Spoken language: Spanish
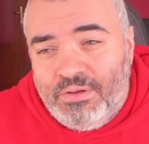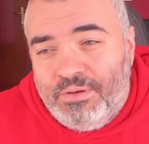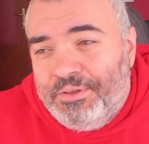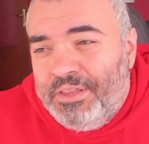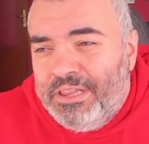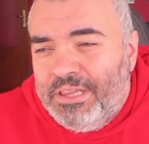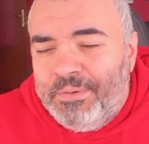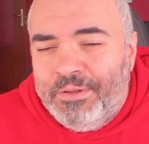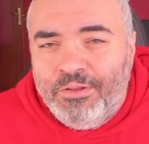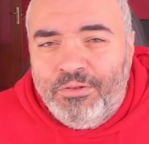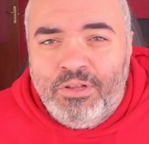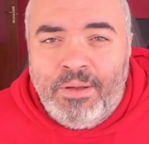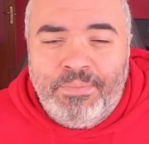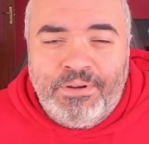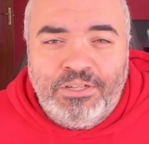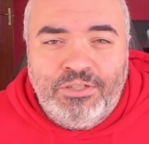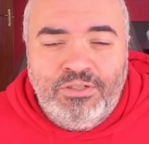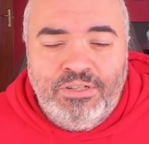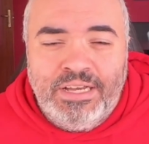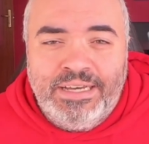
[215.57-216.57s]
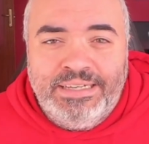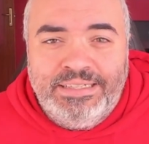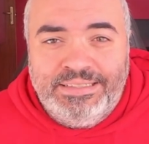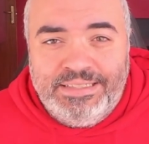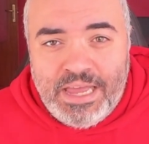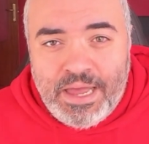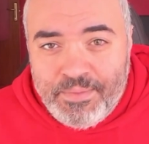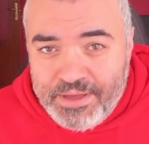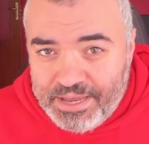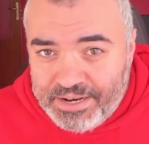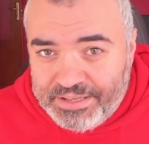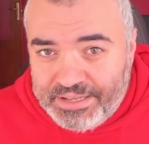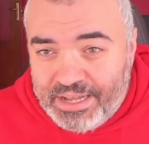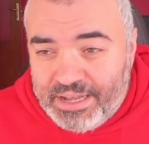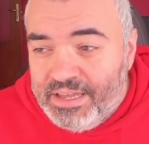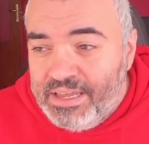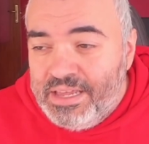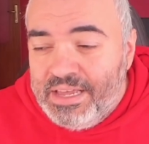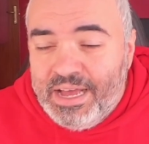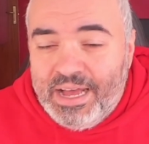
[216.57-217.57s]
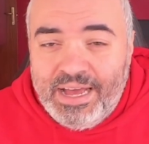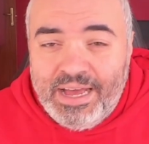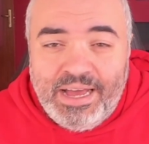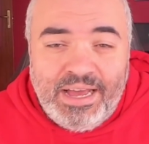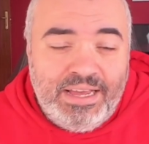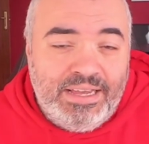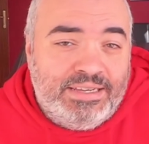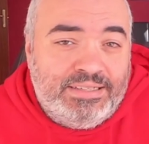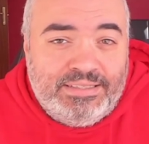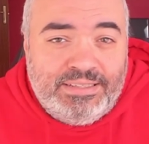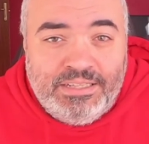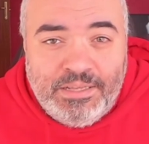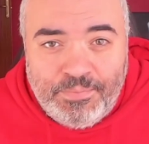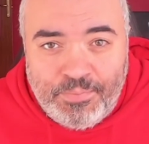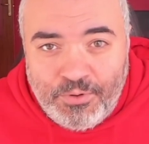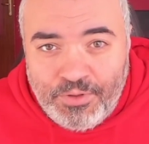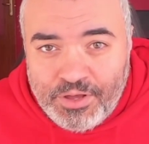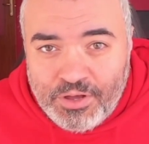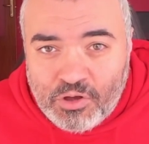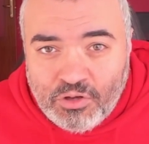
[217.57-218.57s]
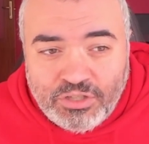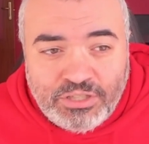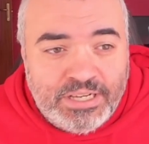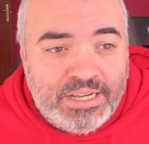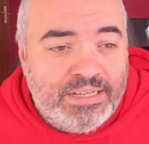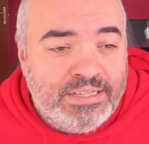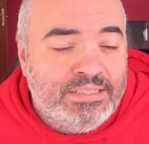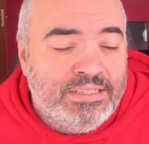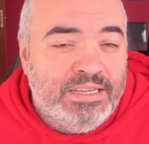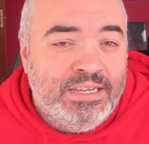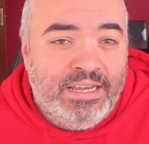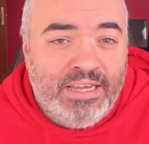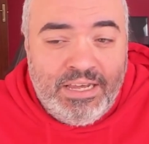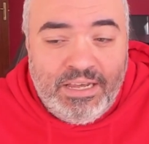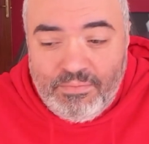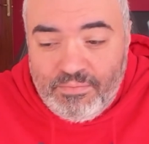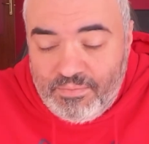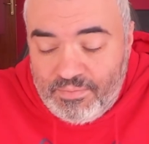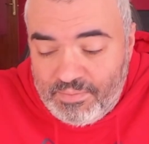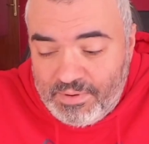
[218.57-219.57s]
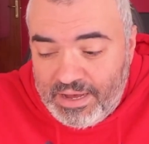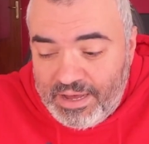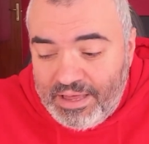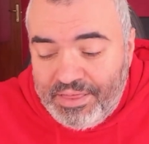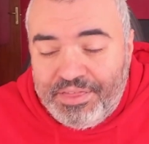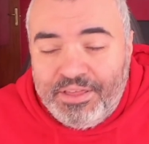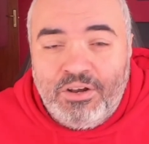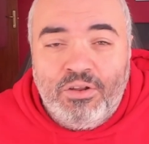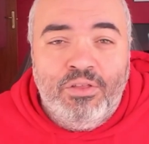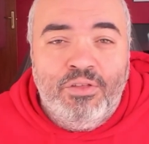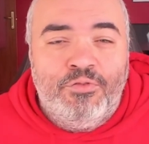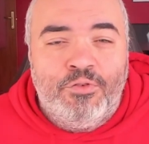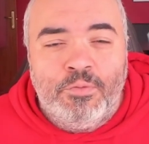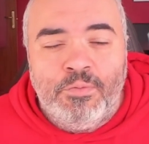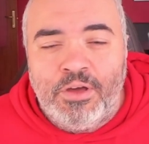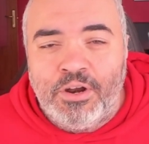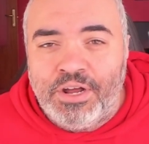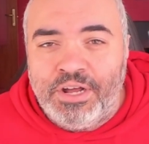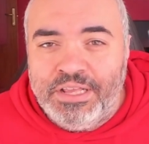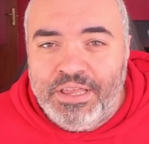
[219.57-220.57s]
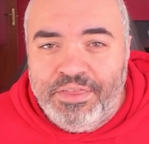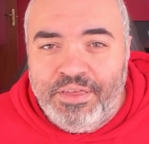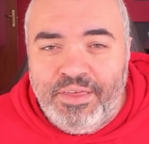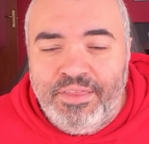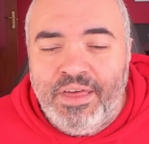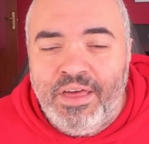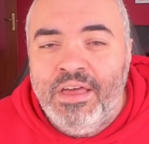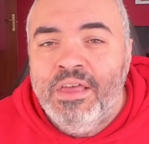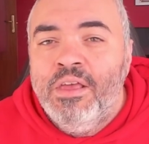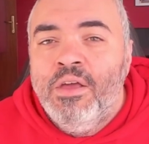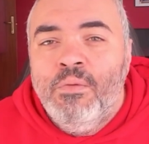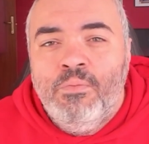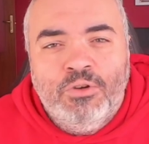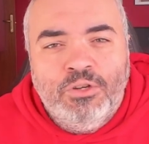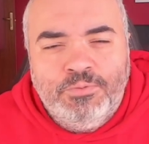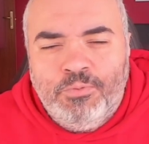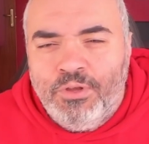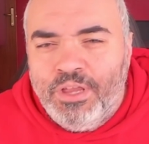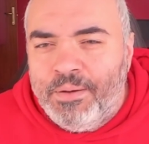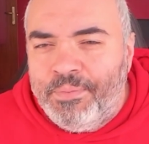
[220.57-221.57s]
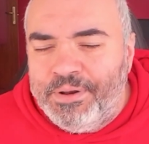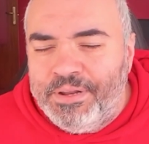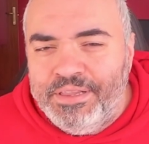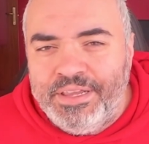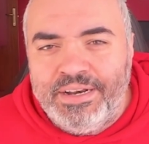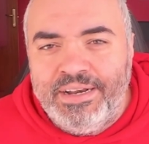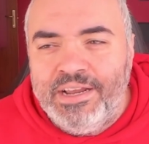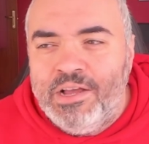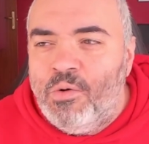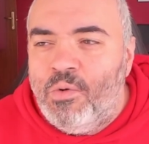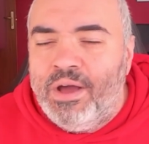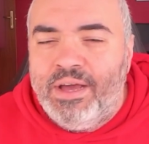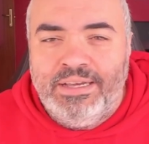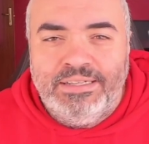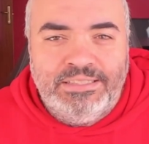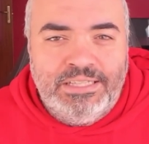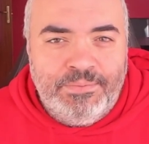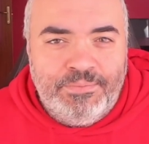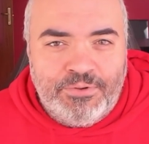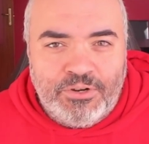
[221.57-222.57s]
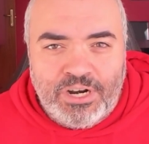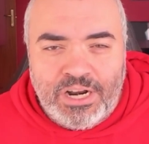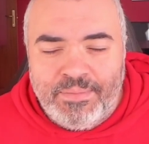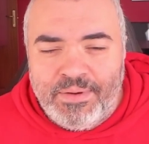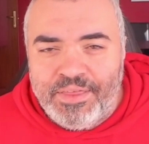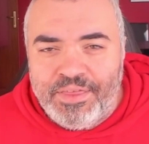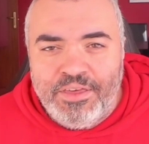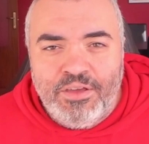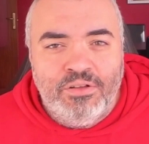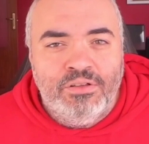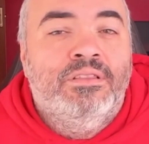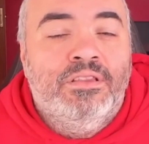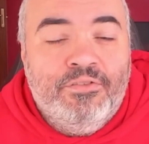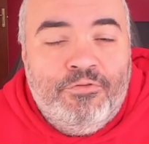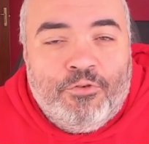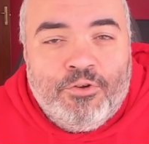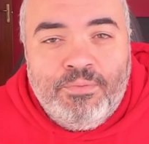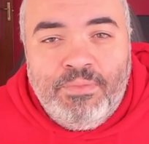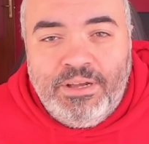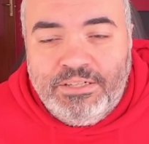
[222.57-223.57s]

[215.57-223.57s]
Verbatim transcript: Evidentemente una persona que esté abierta a este tipo de cosas y que va a hacerlo de forma organizada, pues puede aprender lenguajes de programación de forma